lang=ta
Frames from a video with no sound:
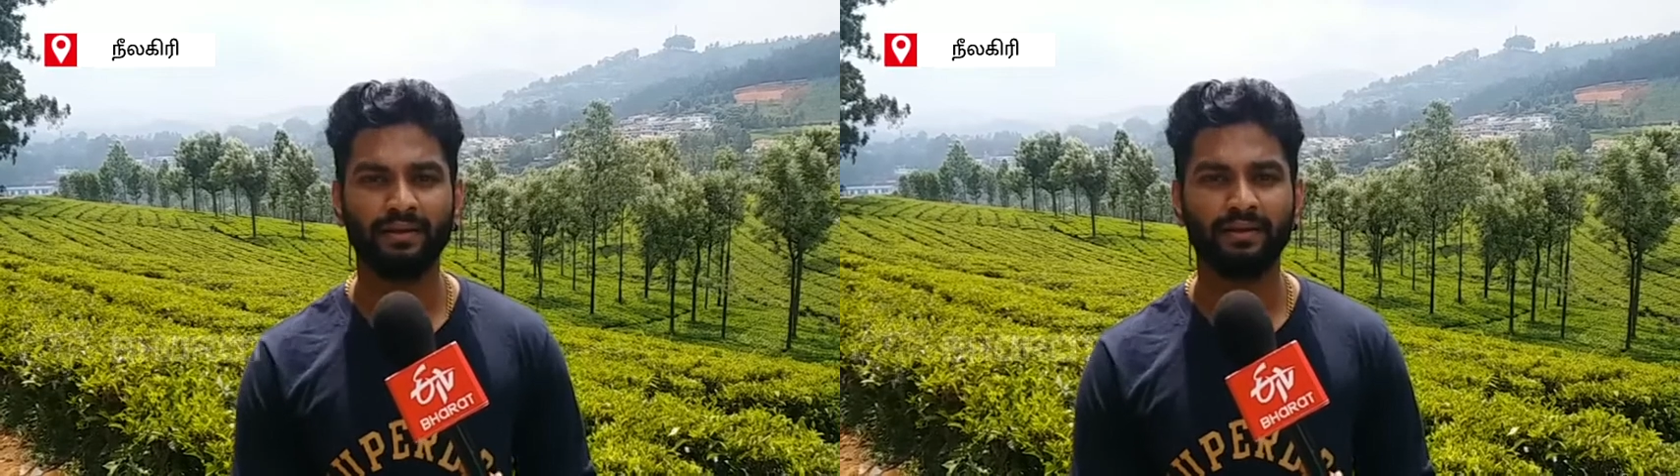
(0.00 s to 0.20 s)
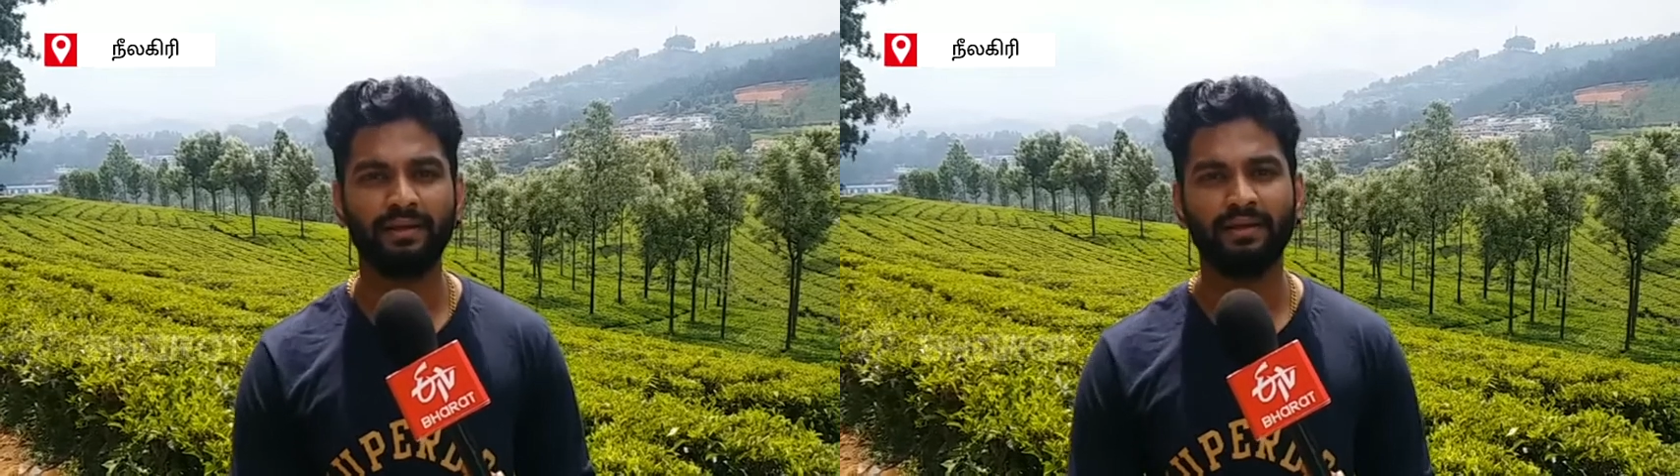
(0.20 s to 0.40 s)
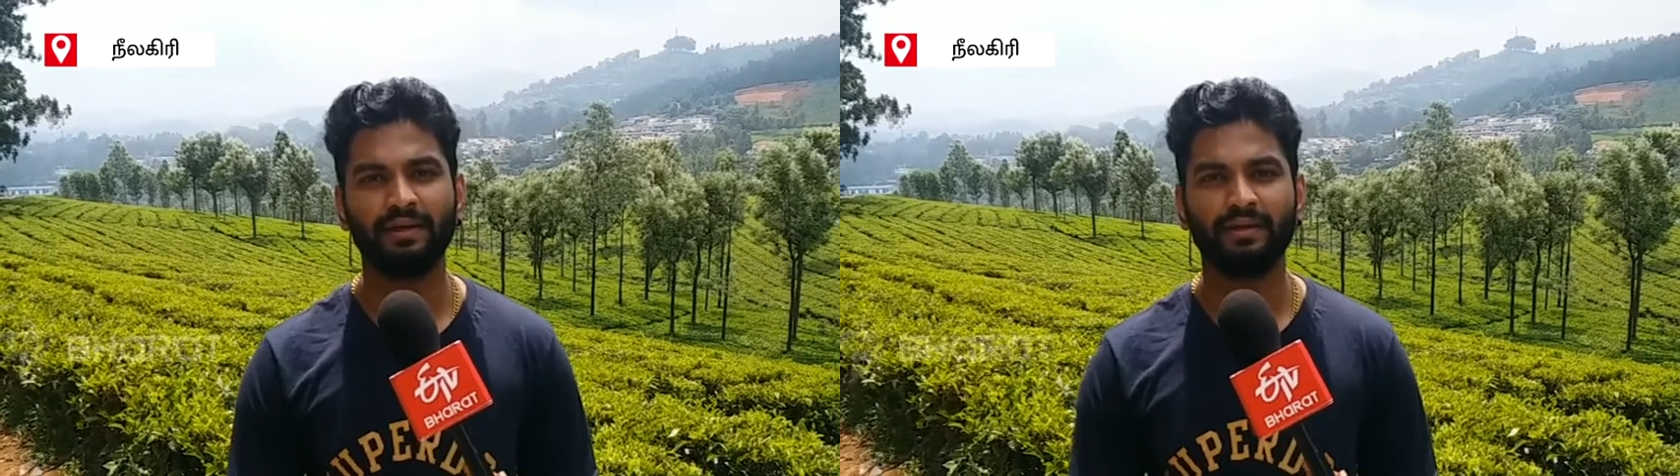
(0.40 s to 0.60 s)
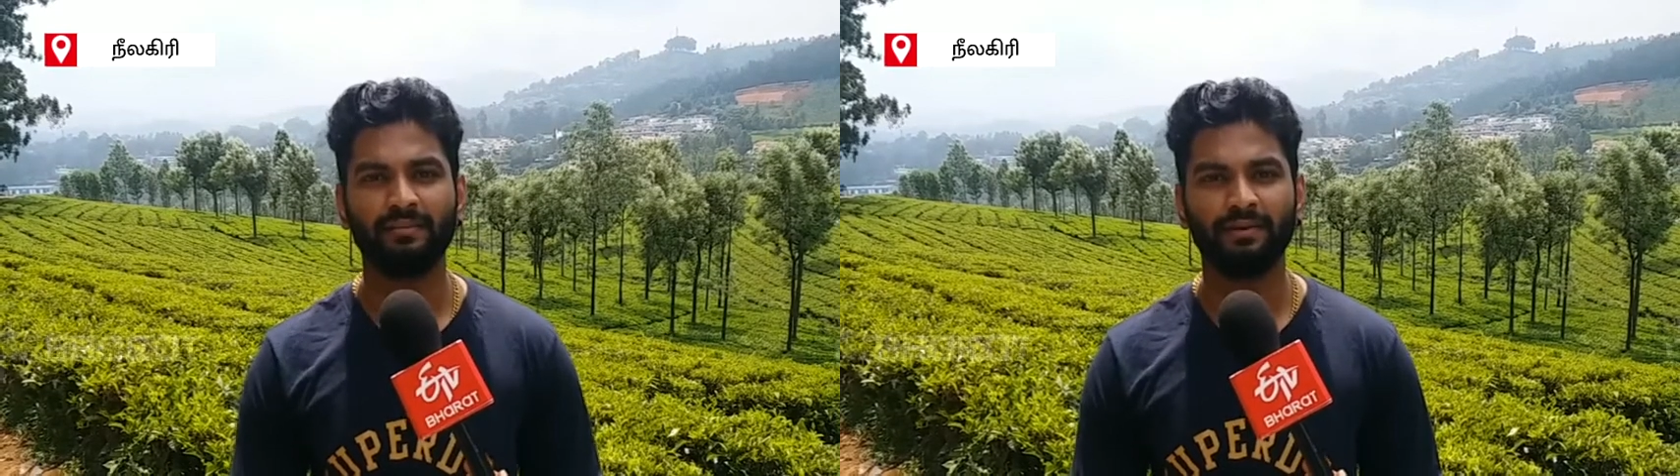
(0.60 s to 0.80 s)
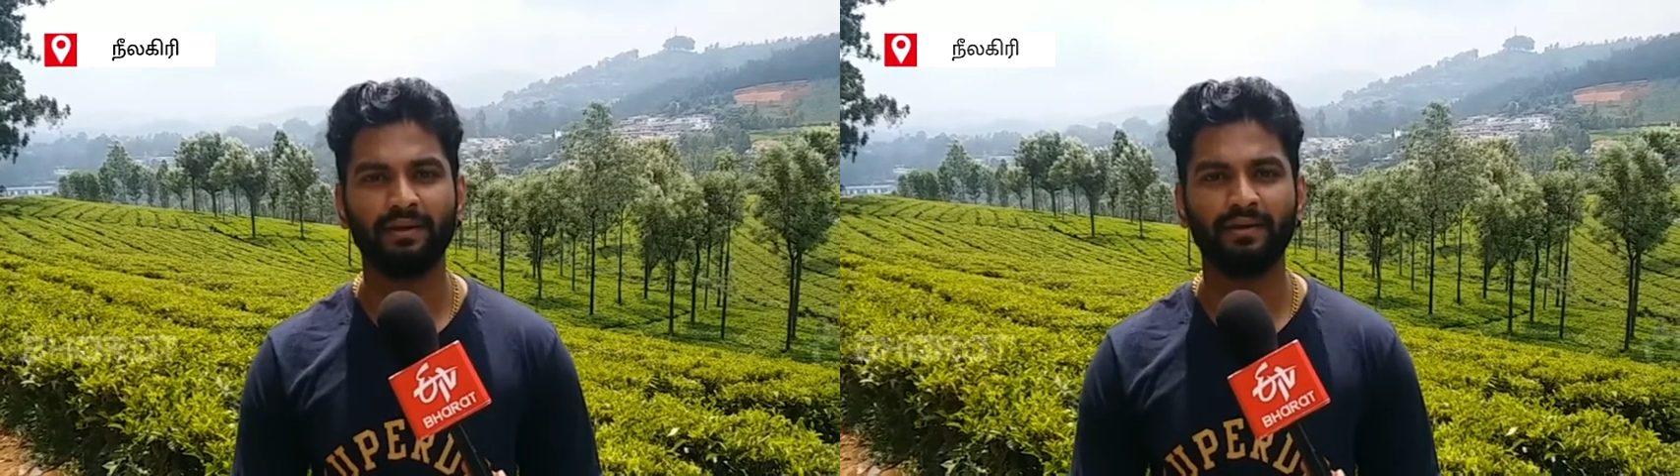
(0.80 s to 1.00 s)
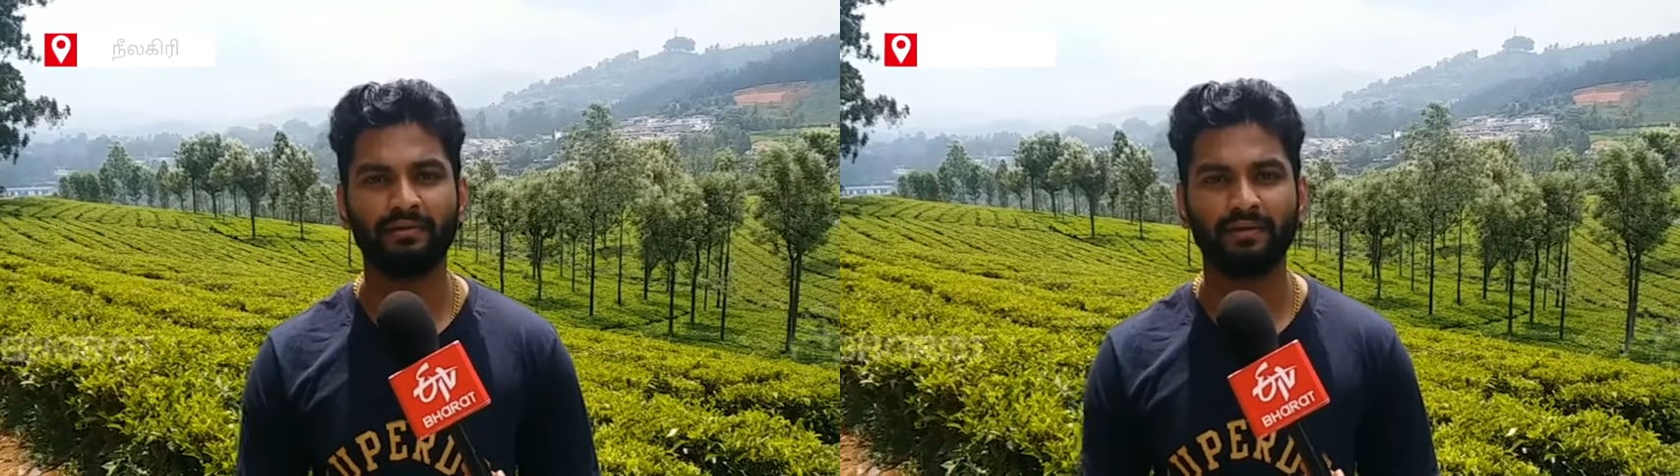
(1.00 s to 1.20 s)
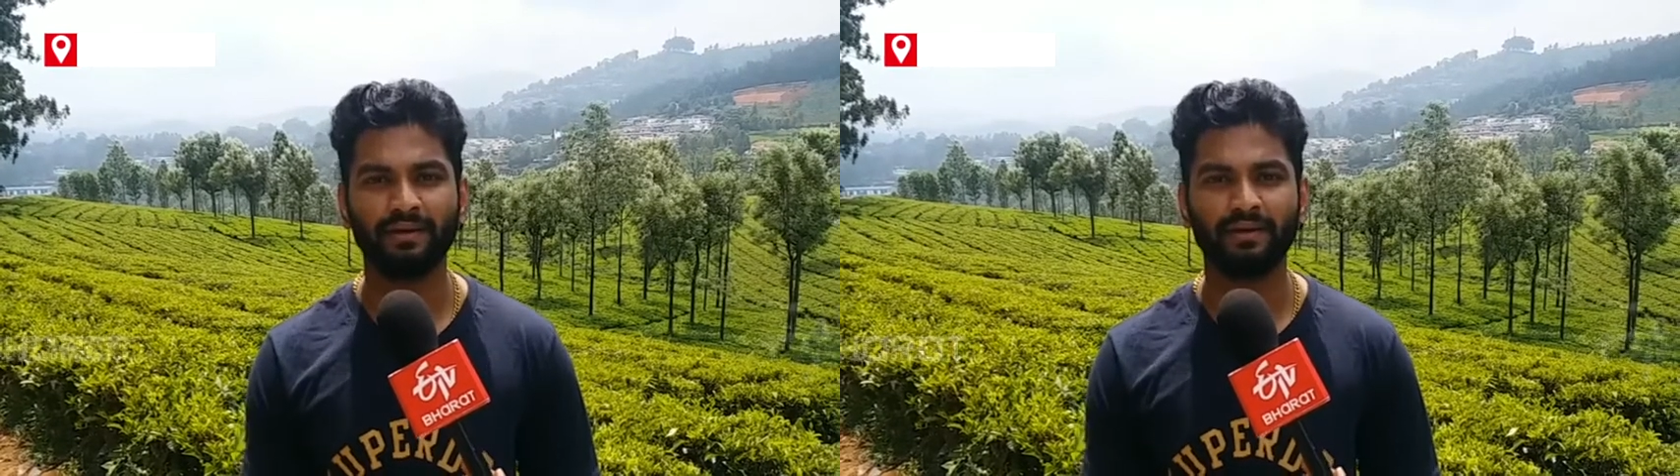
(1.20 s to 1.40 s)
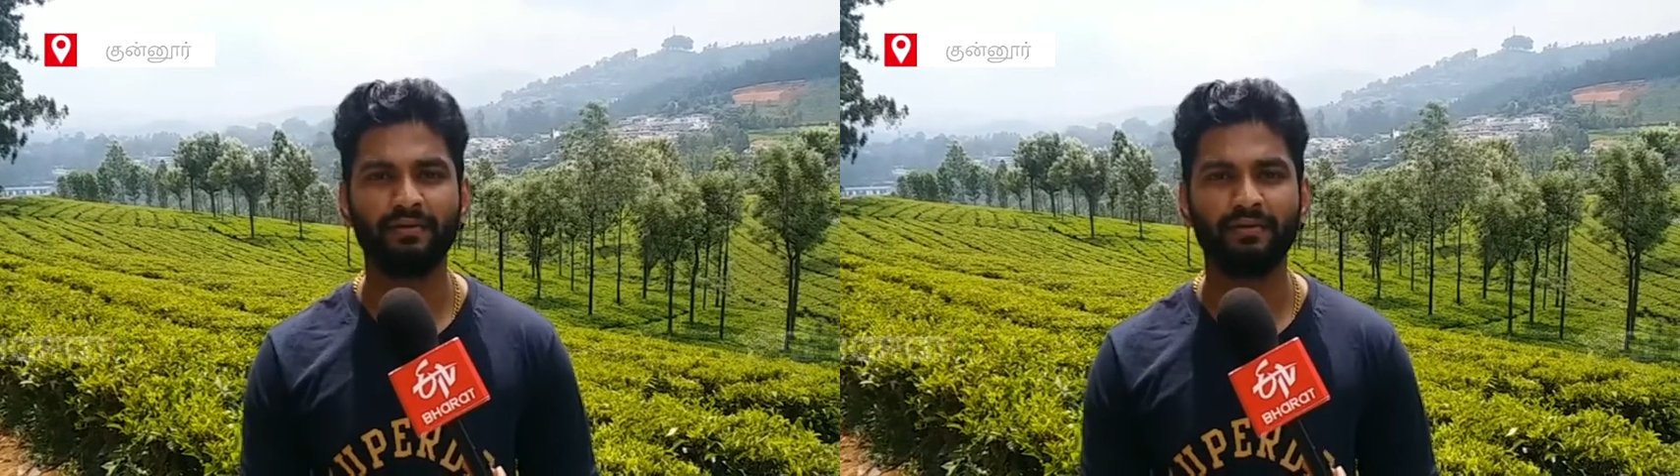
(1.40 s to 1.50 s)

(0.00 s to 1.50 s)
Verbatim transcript: இங்கே டீ எல்லாம் பொறிக்கிறவங்க